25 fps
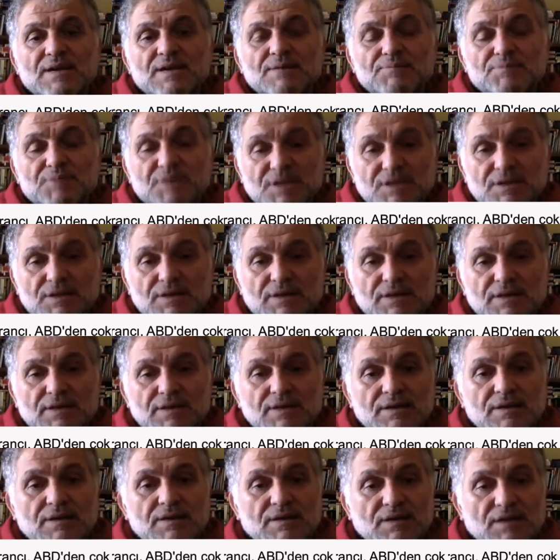
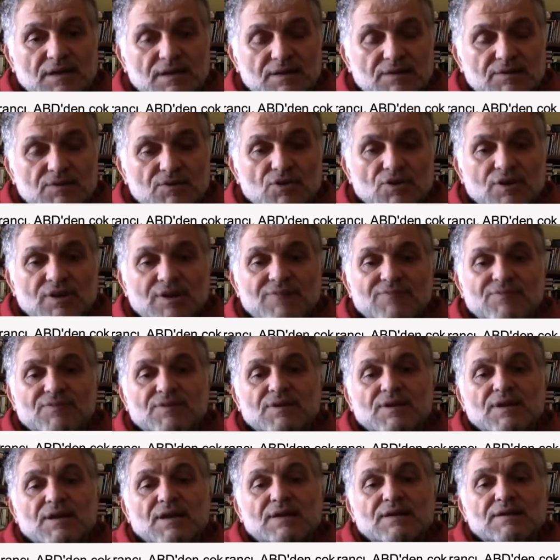birileri yani
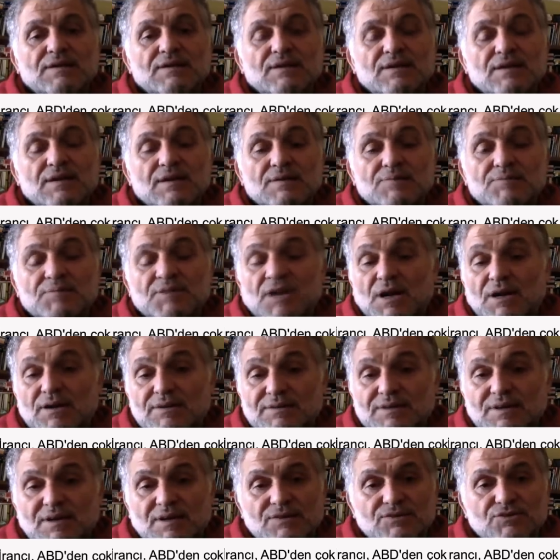görevliler bir
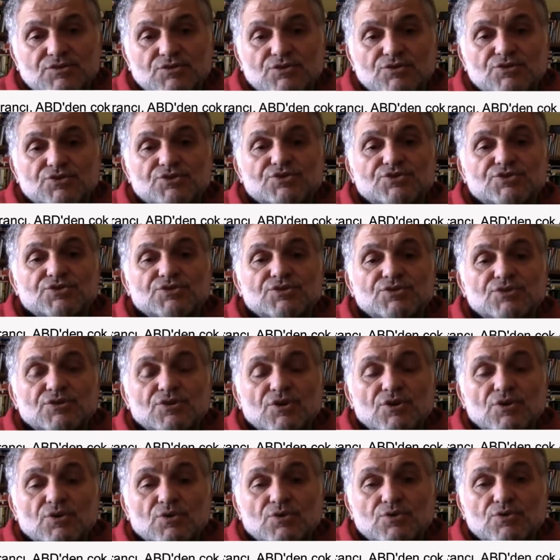hata sonucu
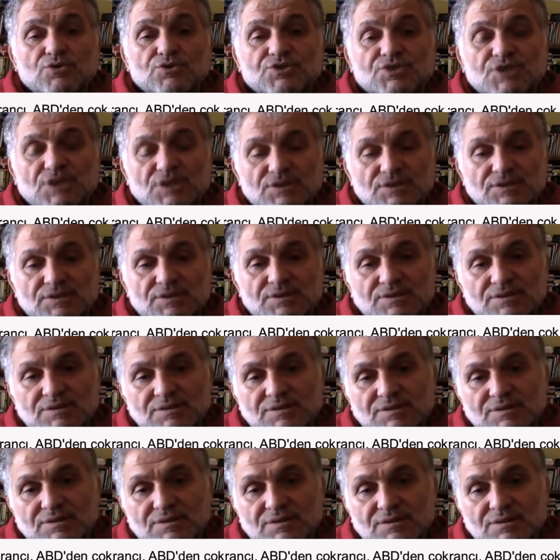uçağı
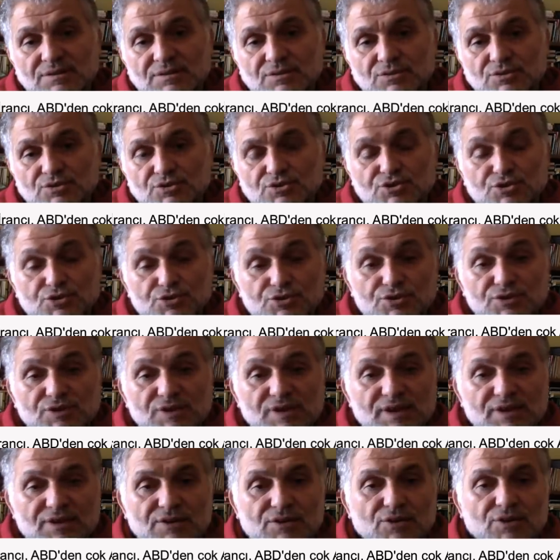
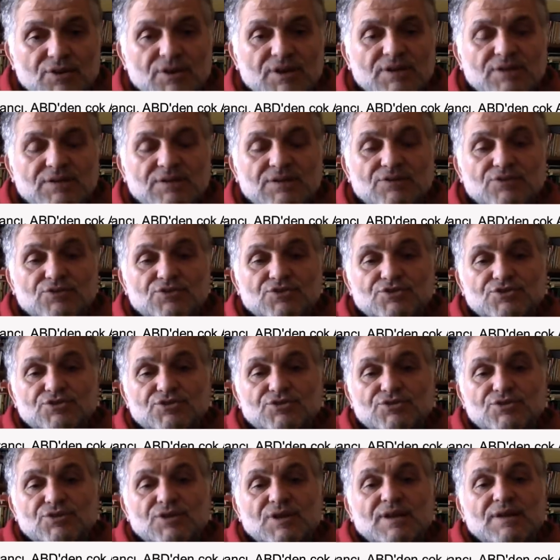düşürdüler, rokette
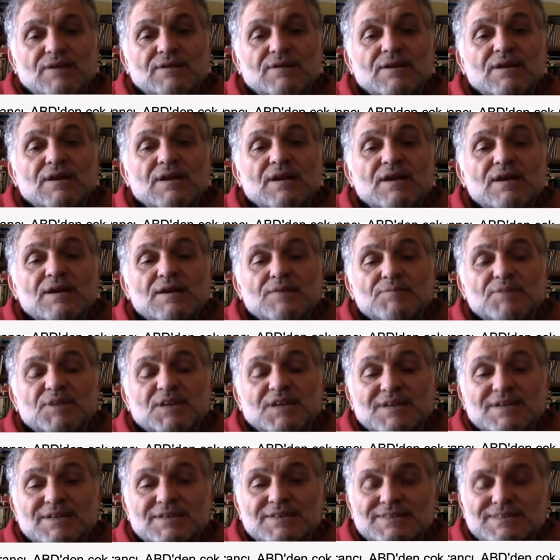düşürdüler.
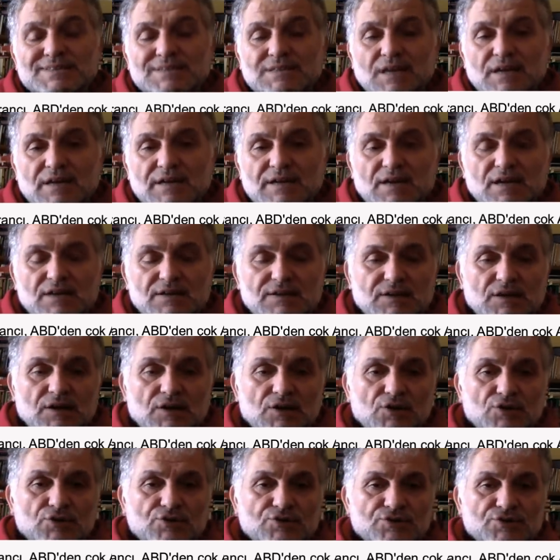Bir insani hata
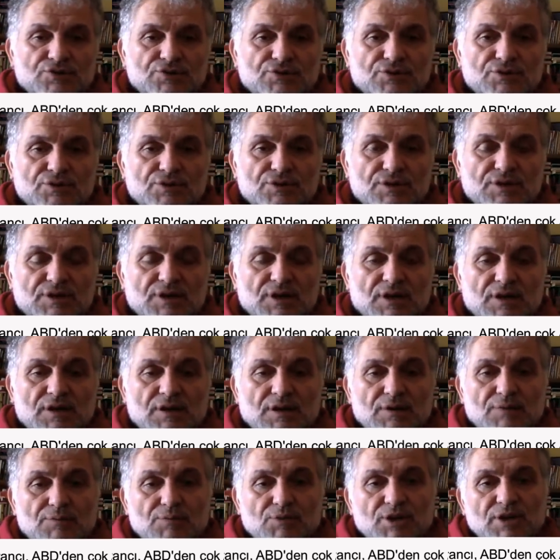olduğunu İran
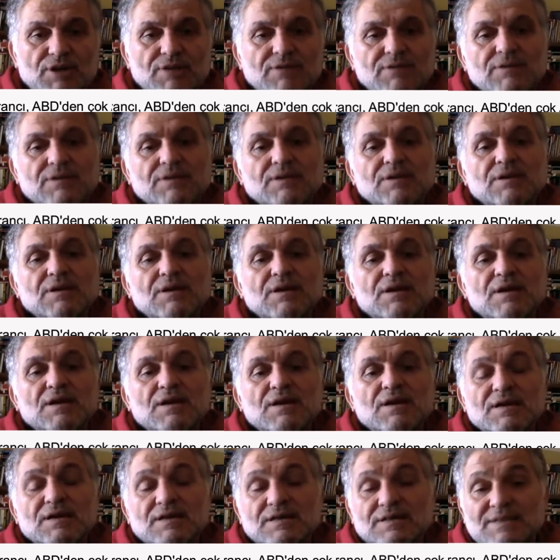kabul etti
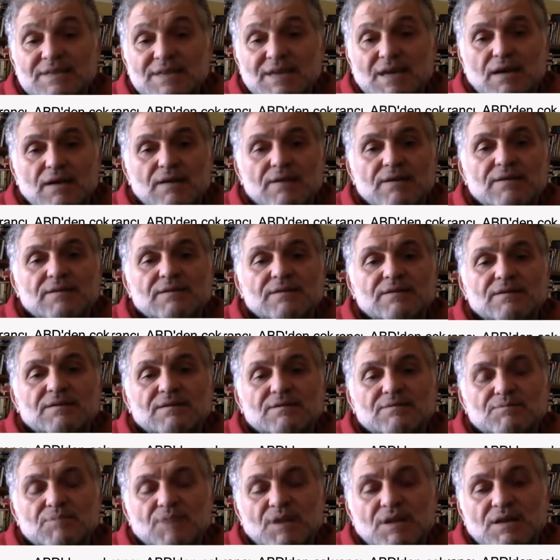nihayet.
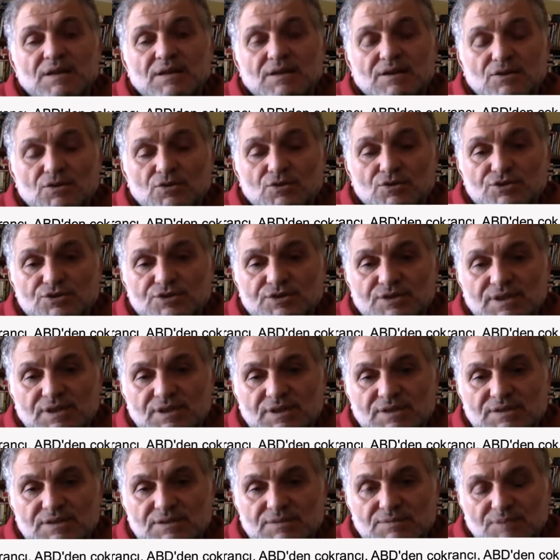Belli ki
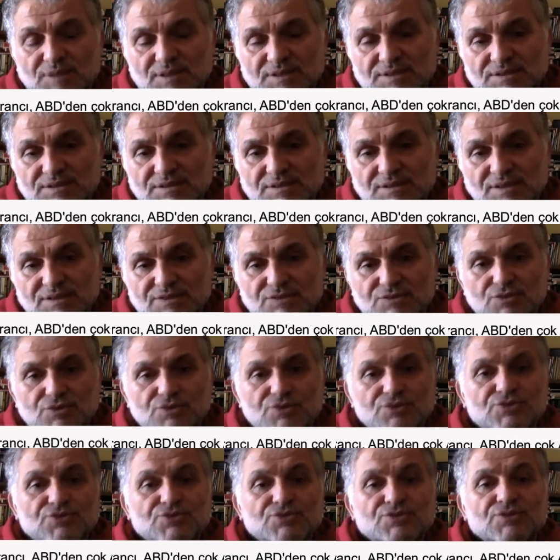uluslararası baskılar
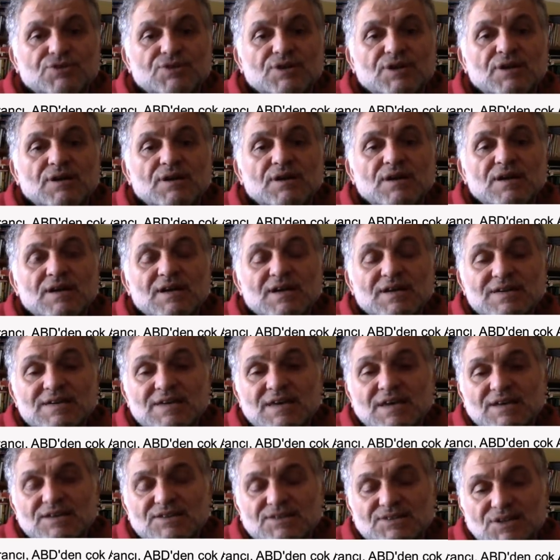sonucunda
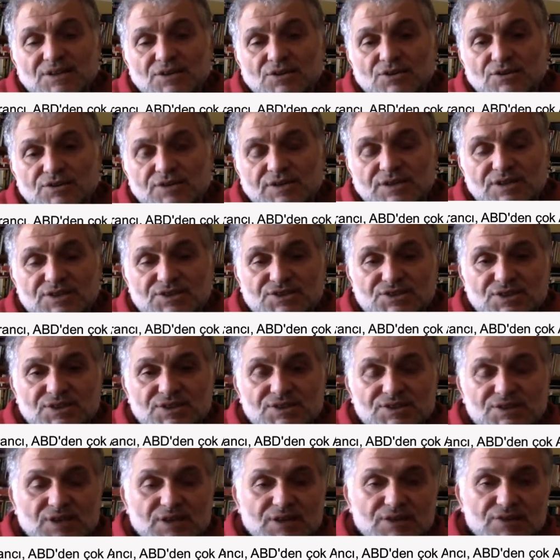gerçeğin ortaya
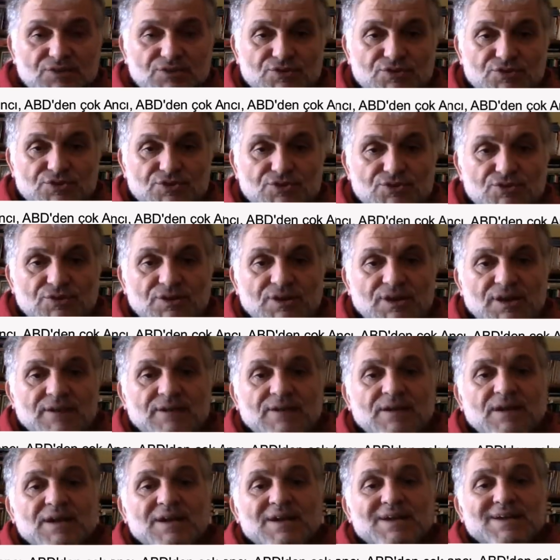çıkacağını
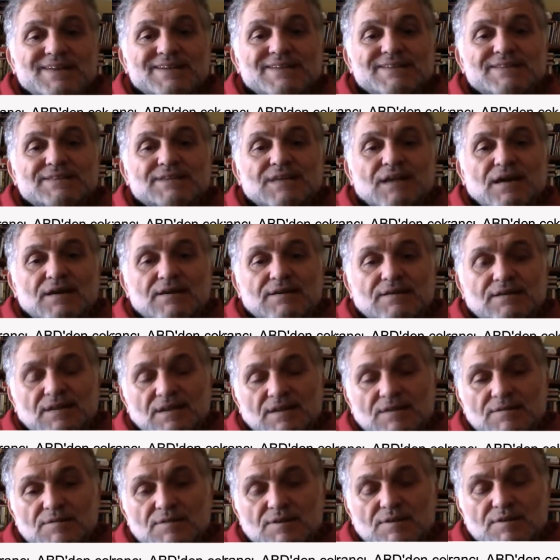düşündüler.
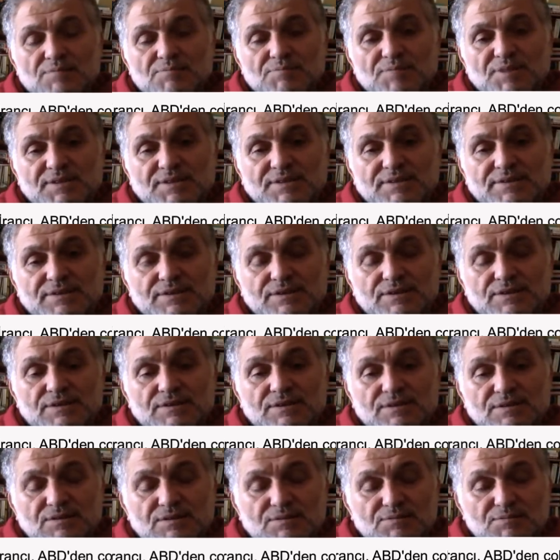Zaten
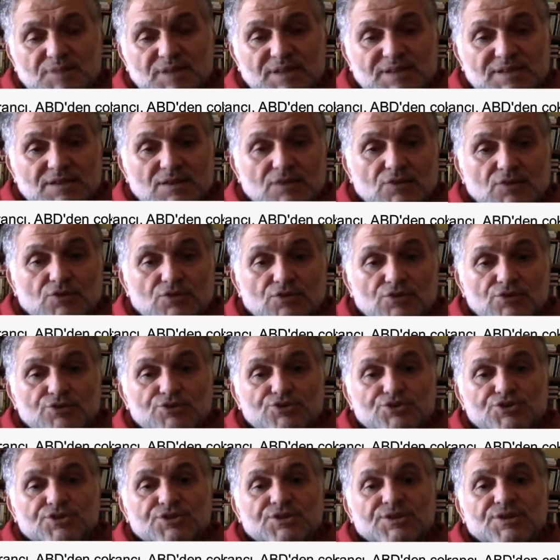batılı medya
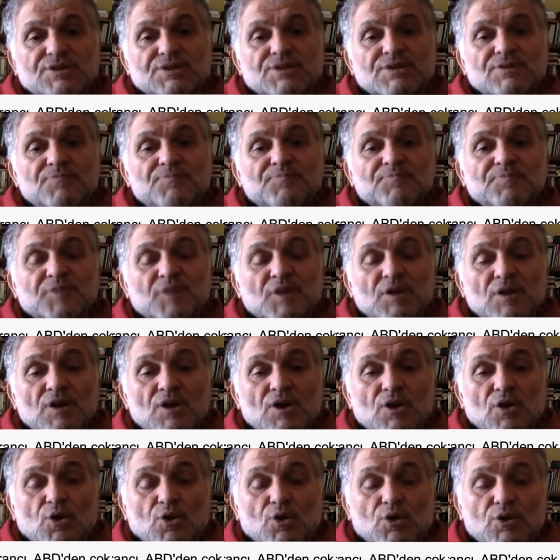kuruluşları
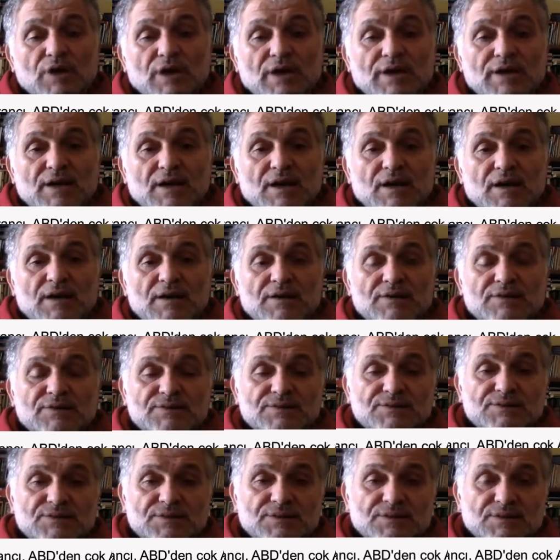olay
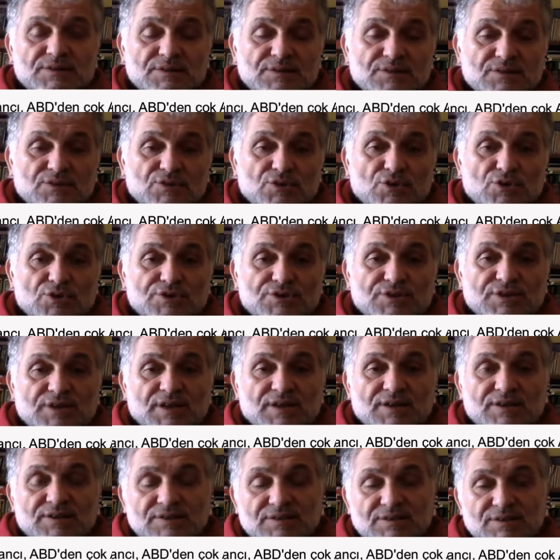anını
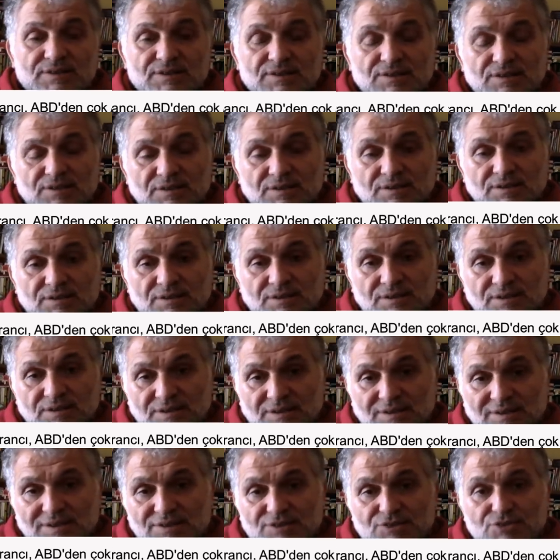gösterdiğini
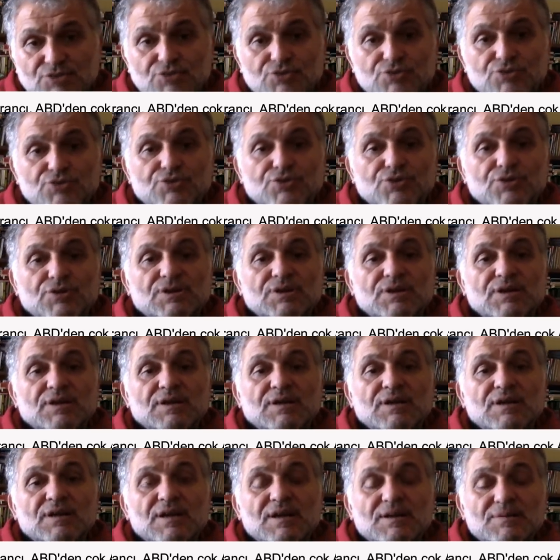ileri
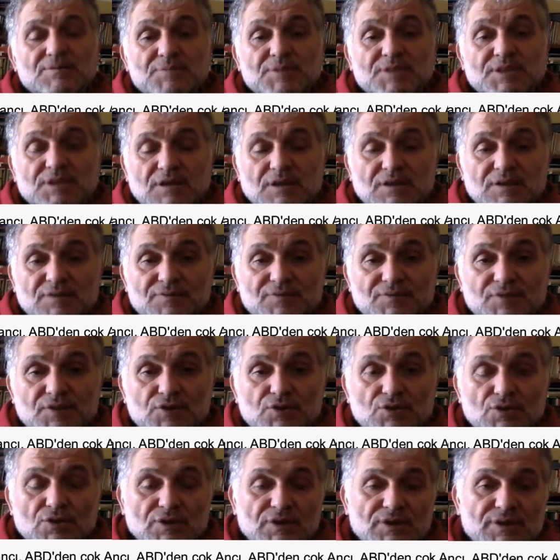sürdükleri bir takım
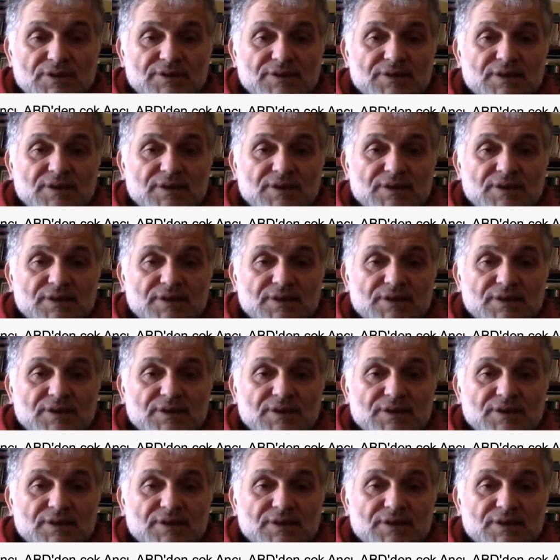videoları